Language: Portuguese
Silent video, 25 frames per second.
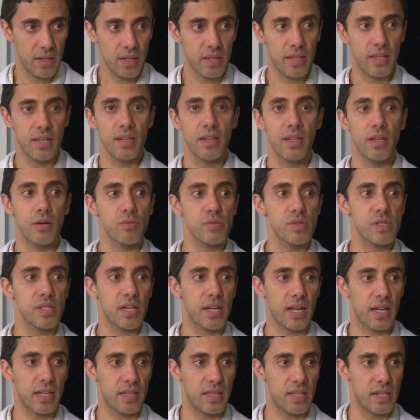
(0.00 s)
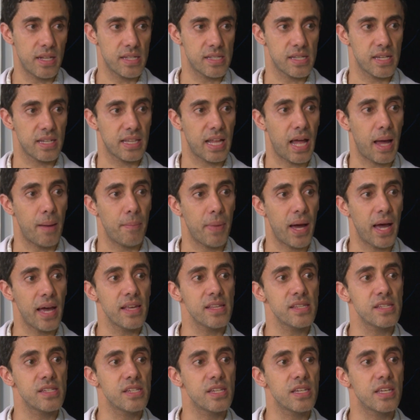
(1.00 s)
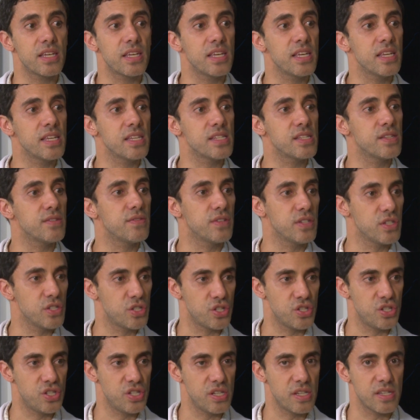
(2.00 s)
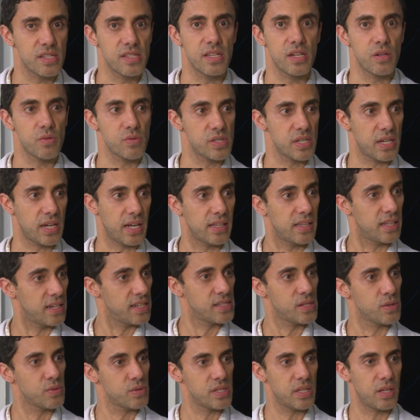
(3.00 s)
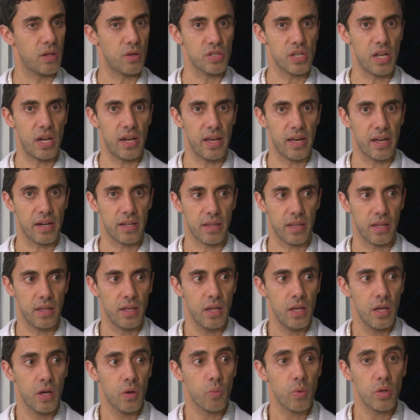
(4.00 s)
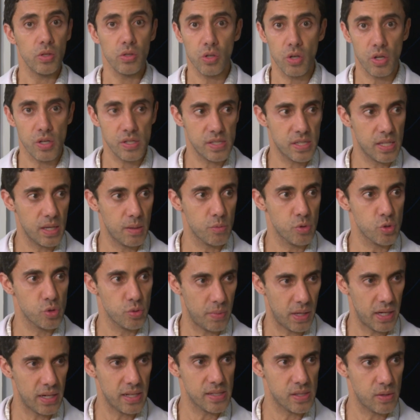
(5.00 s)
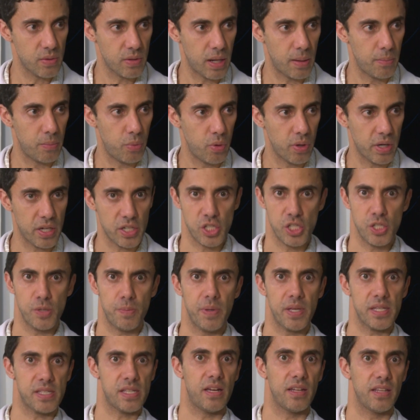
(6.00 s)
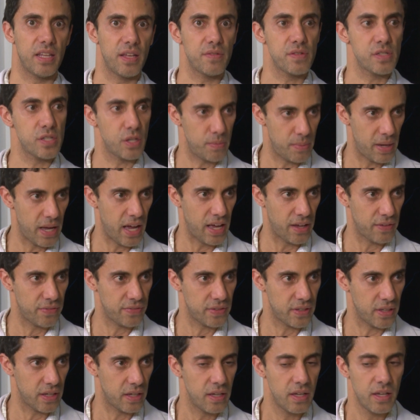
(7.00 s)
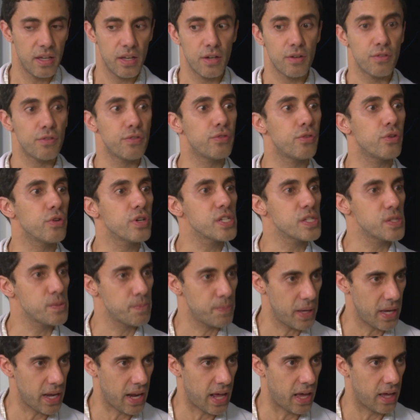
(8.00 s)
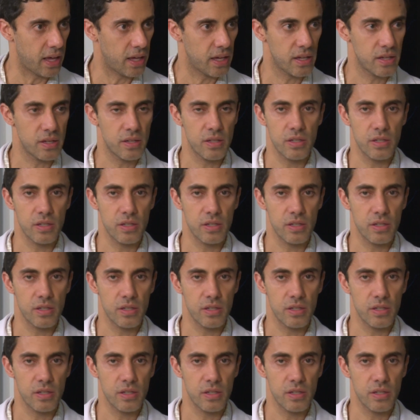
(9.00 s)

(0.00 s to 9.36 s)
que não cicatriza, que está há mais de 15, 20 dias e não cicatriza, é um sinal de alerta. Quando nós temos uma lesão na boca, a gente pensa, ah, deve ser uma afta, vou esperar.